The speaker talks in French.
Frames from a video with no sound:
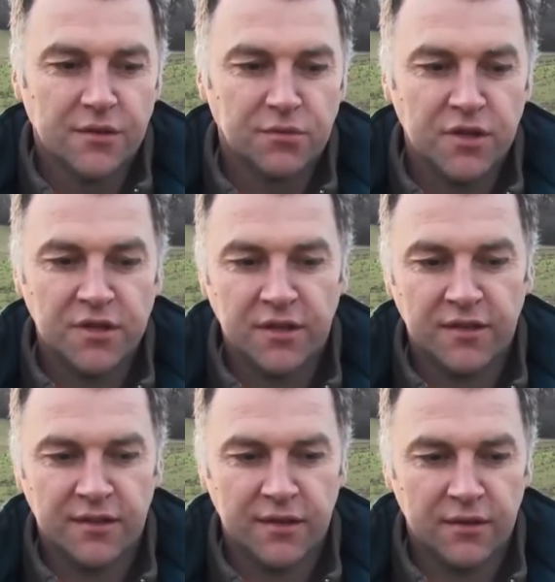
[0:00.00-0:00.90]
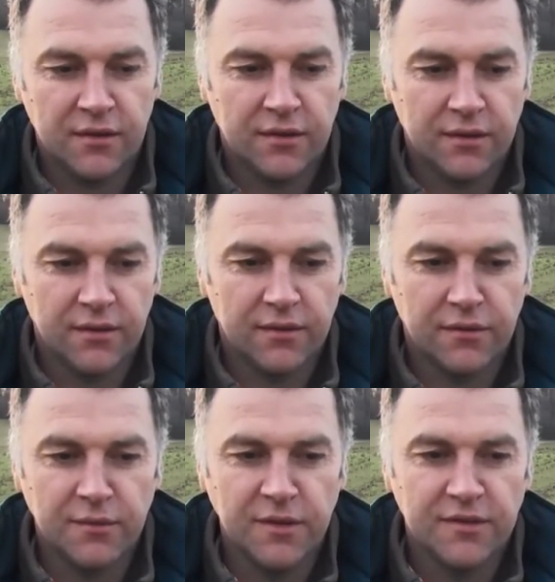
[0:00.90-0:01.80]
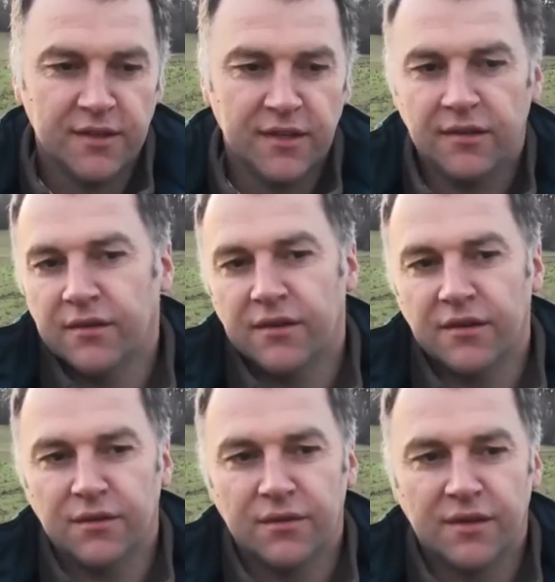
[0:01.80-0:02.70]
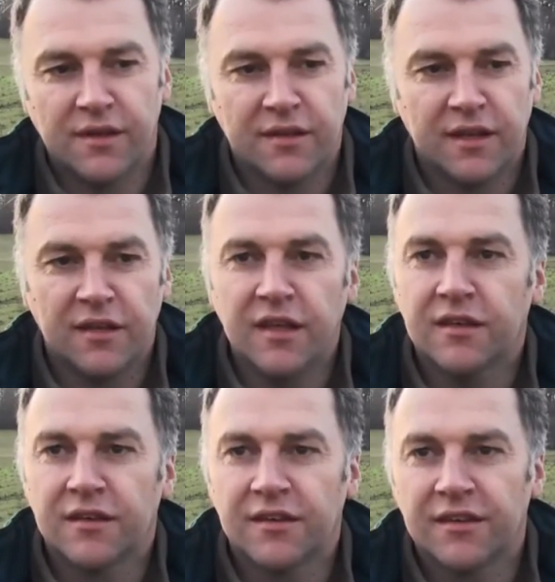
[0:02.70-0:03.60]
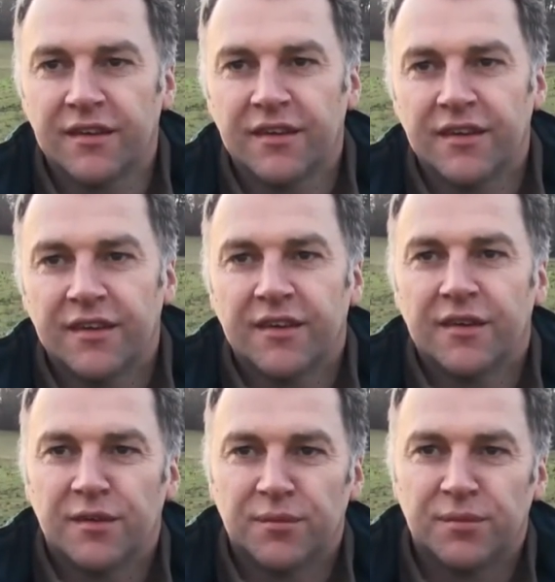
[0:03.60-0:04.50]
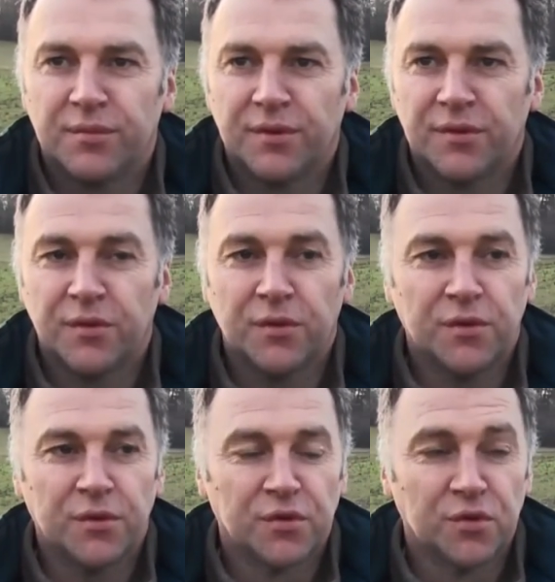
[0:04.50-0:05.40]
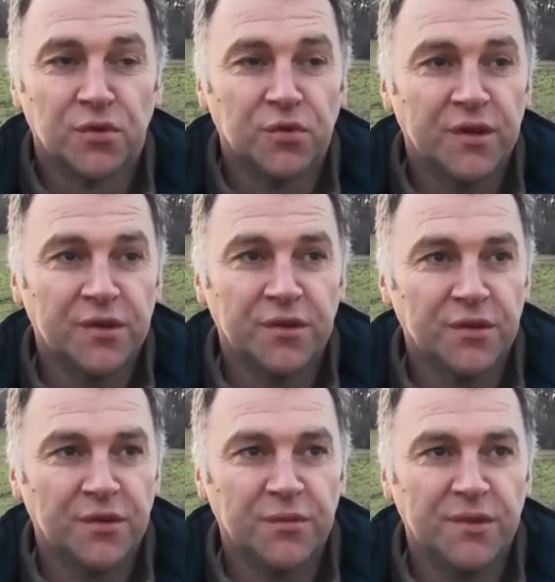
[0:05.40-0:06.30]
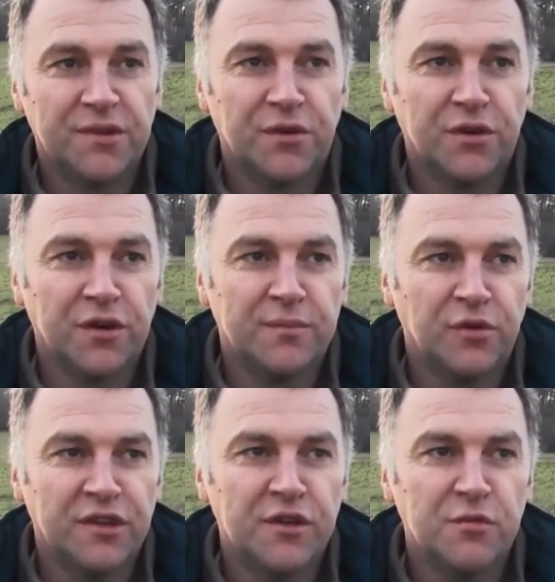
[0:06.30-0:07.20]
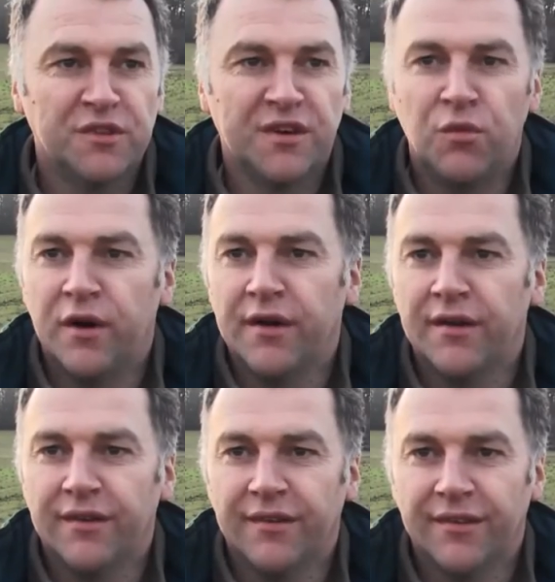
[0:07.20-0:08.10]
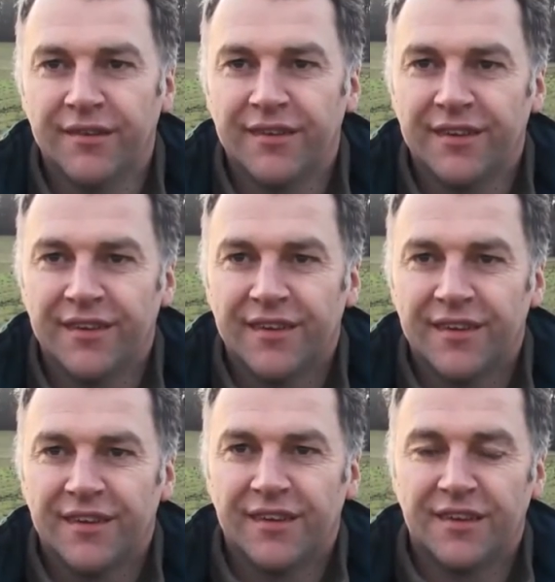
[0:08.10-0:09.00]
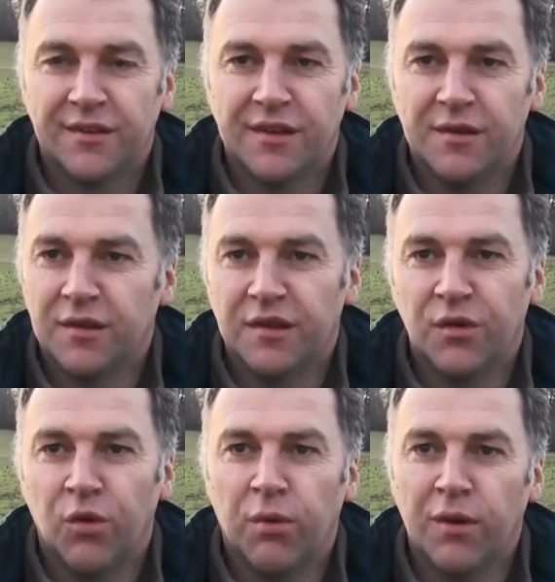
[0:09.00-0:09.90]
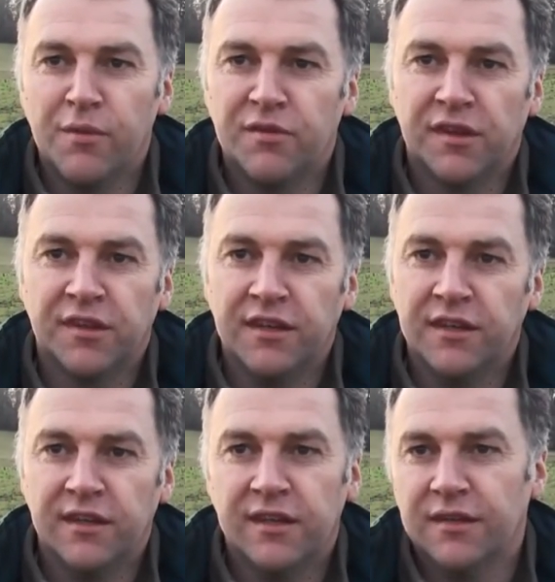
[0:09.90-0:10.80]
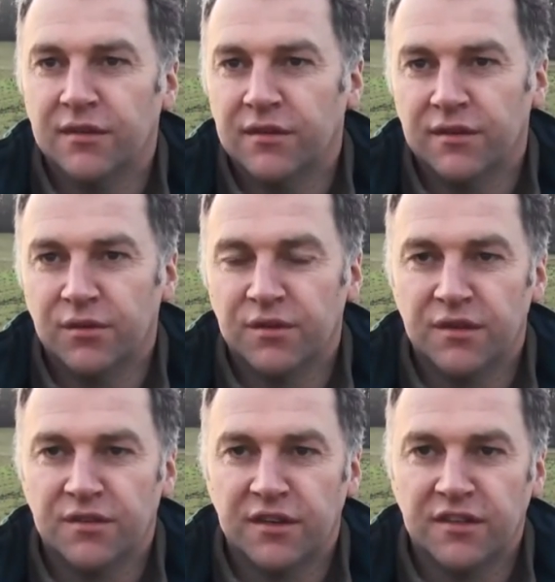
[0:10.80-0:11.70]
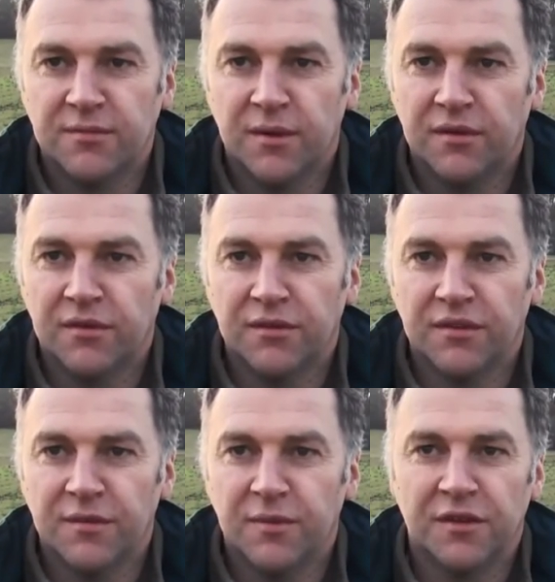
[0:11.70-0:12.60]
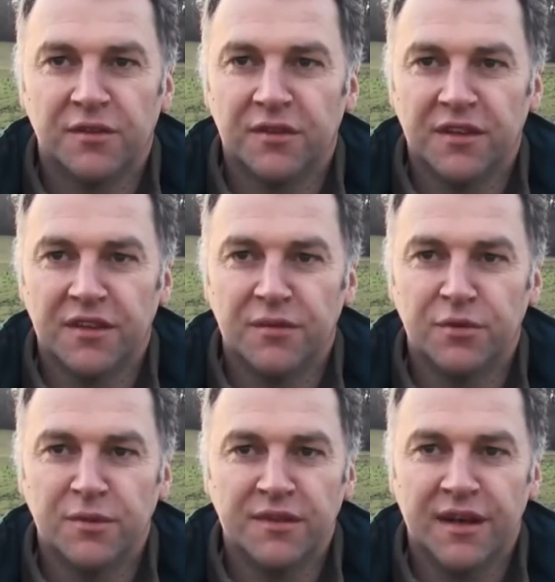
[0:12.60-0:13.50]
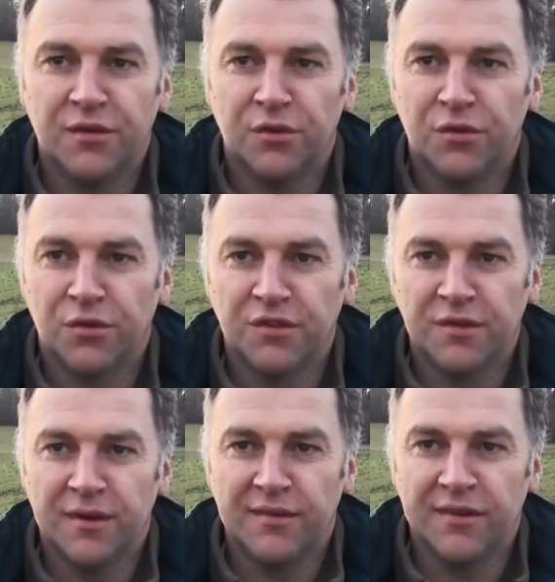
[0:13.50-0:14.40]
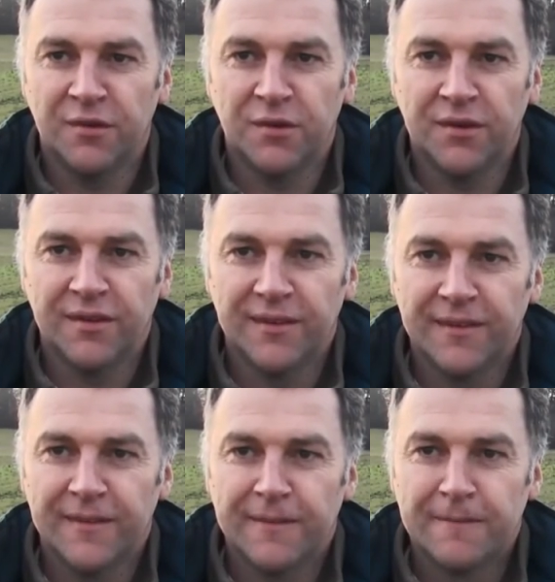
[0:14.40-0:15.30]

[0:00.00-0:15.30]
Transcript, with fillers: je me suis intéressé en 2007 euh, à la technique parce que je trouvais que mes sols répondaient de moins en moins, qu'il y avait des, gros problèmes de fertilité, de, aussi de salissement, des plantes qui étaient un peu bizarres qu'on ne connaissait pas avant. Quoi. Mmh.